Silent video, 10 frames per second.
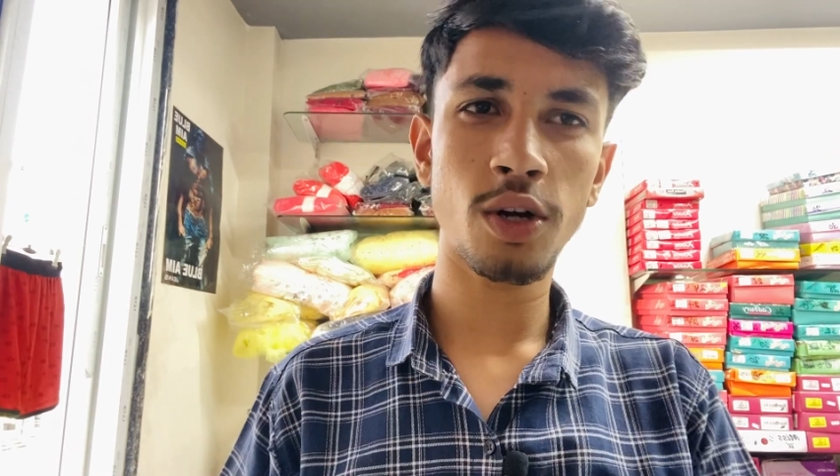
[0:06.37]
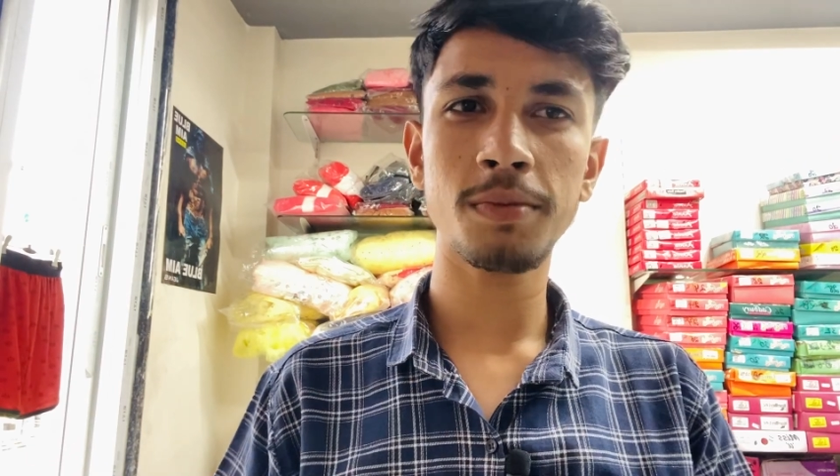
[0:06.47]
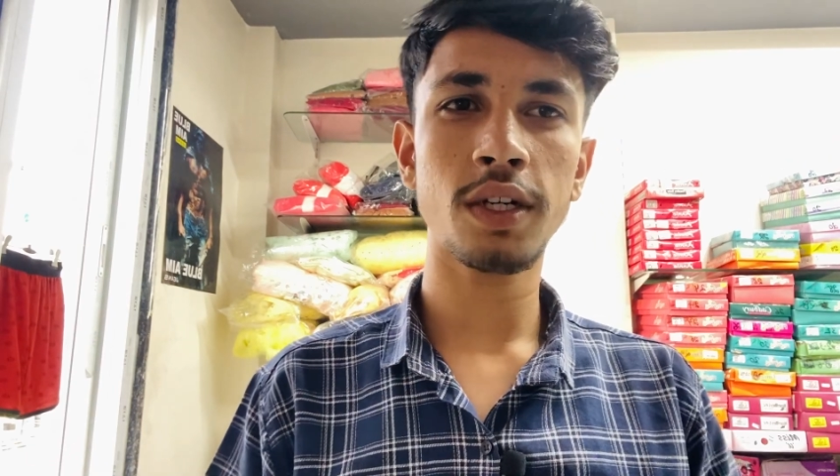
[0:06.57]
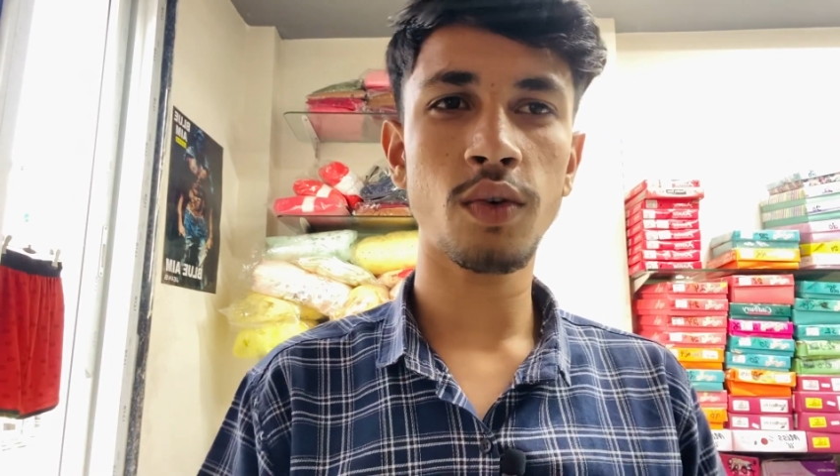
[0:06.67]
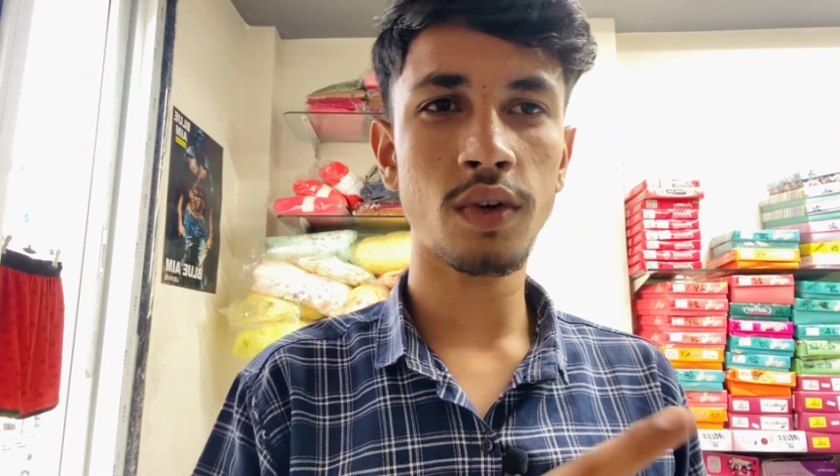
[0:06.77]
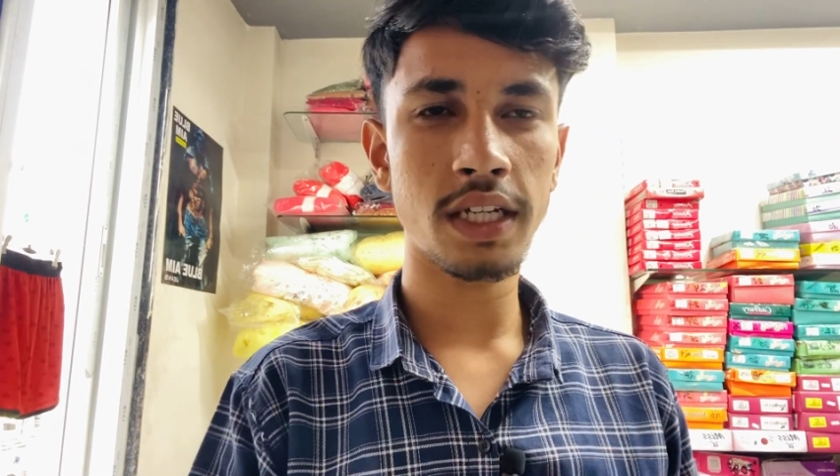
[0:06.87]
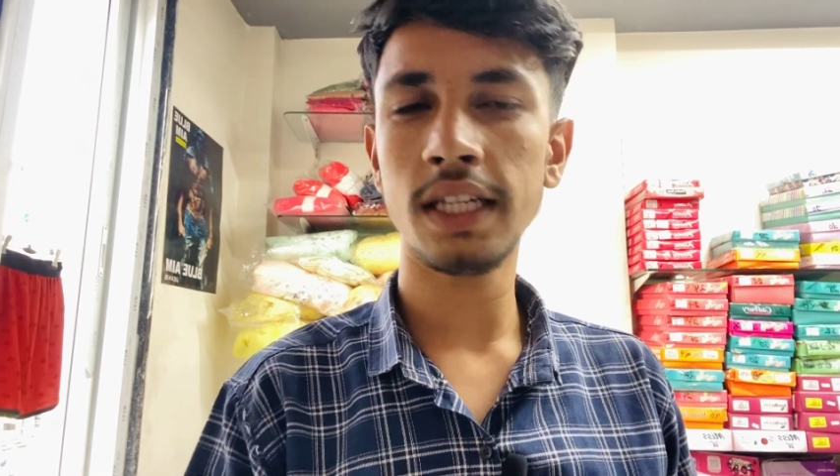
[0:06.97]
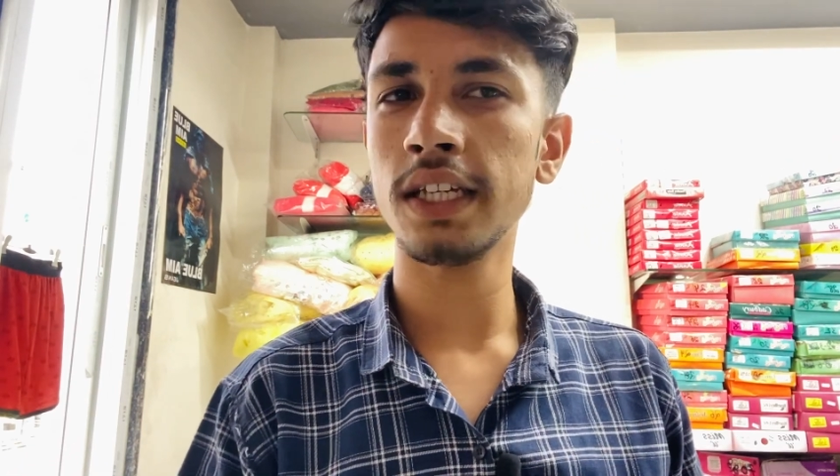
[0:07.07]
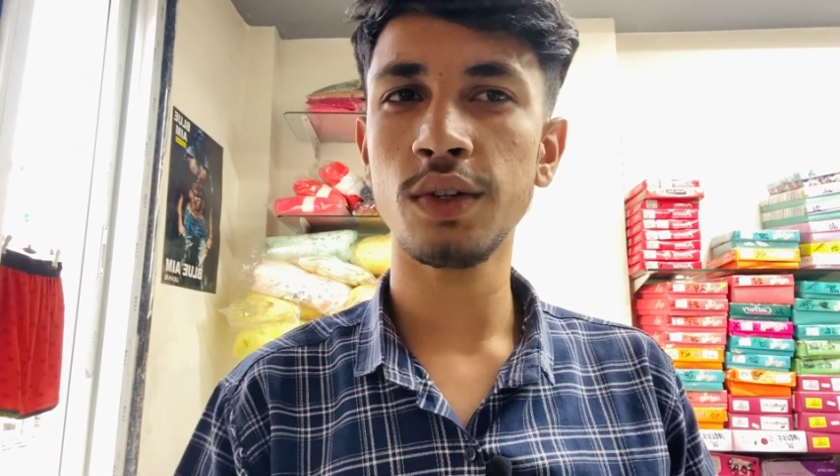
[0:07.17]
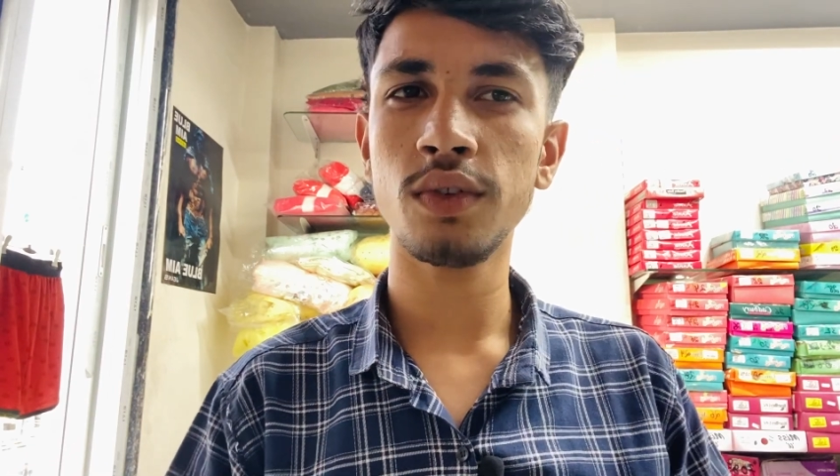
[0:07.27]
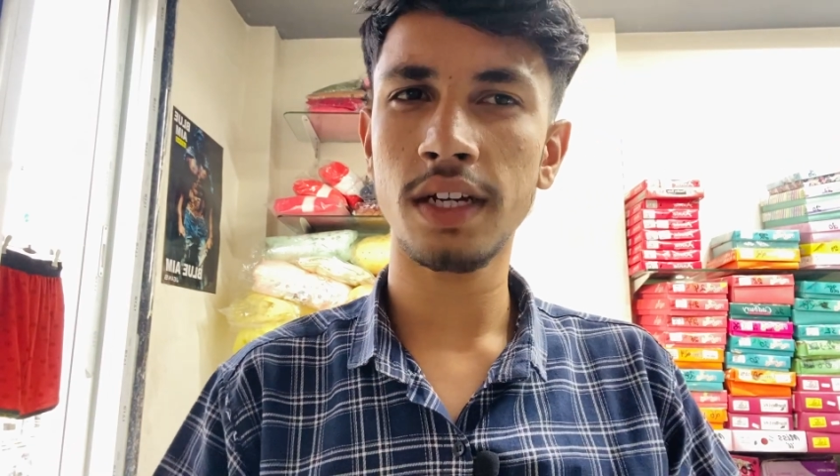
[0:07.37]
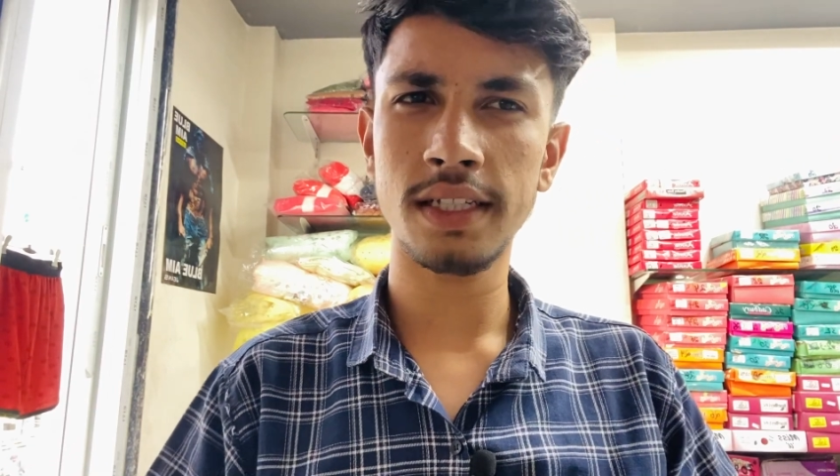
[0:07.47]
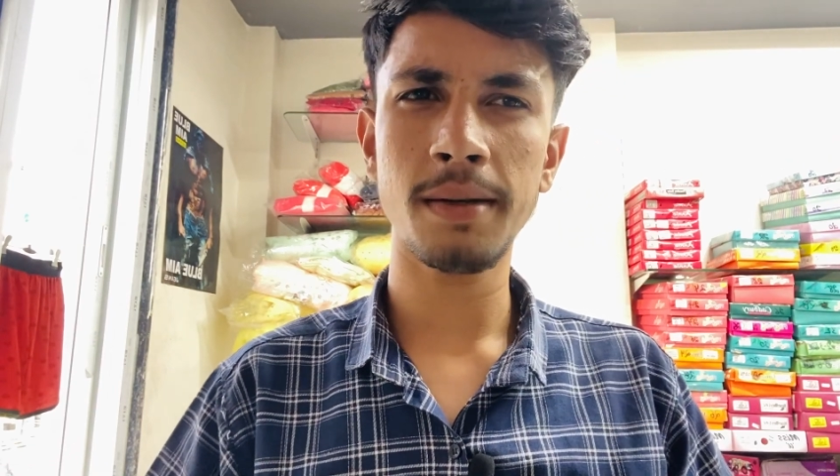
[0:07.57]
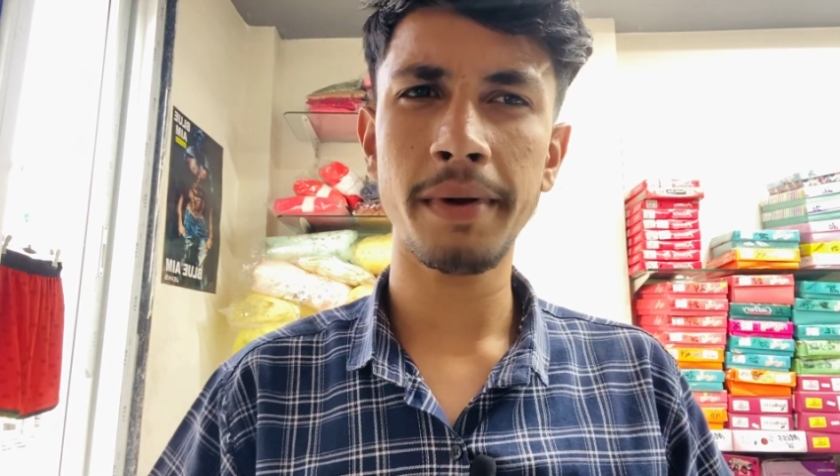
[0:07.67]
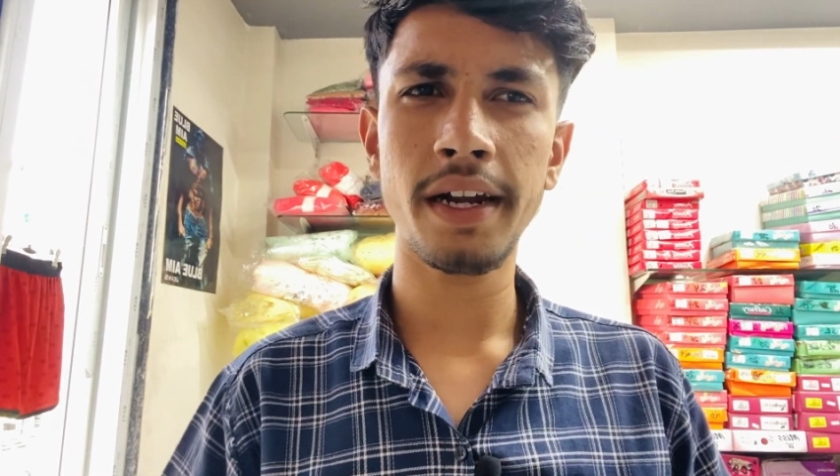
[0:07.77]
शॉप दिखाऊंगा ये दिखाऊंगा
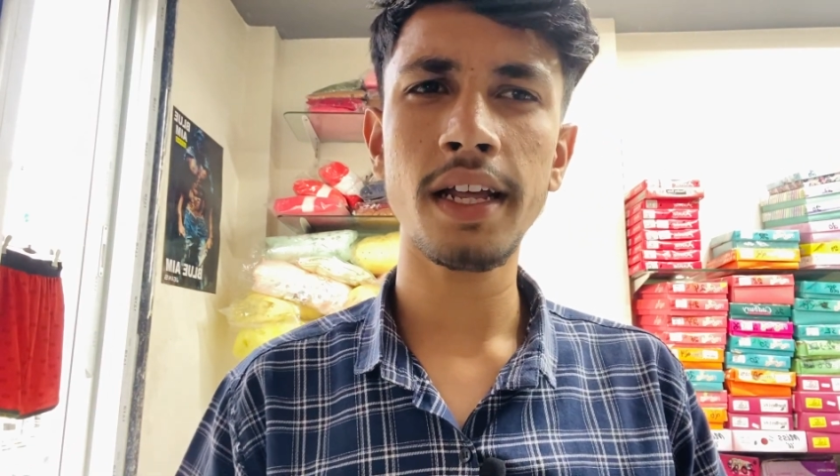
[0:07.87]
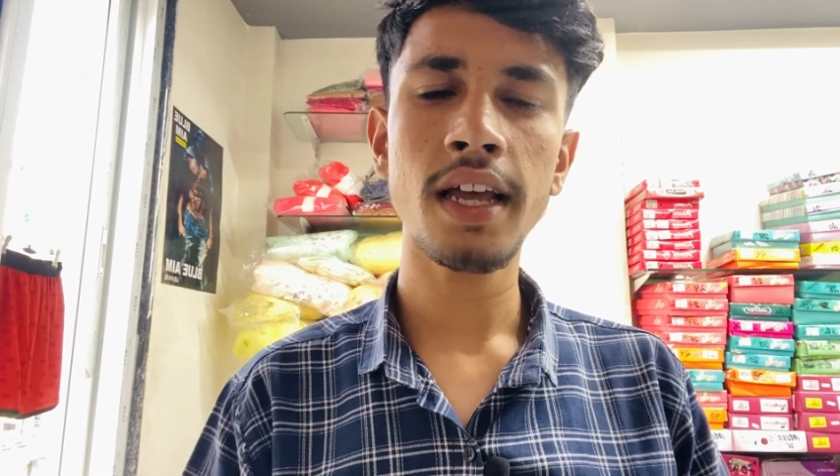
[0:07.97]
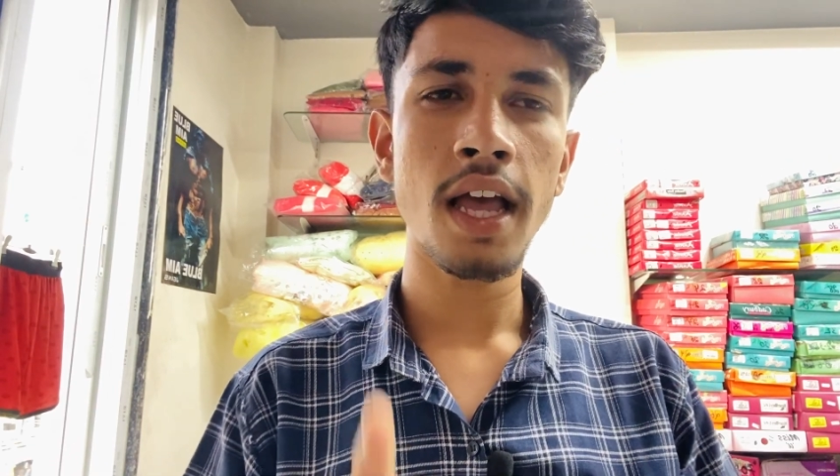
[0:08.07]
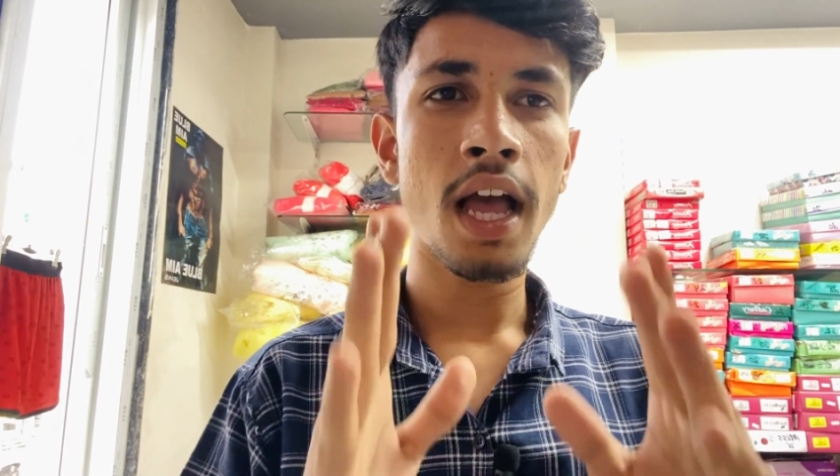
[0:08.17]
कैसे पैट है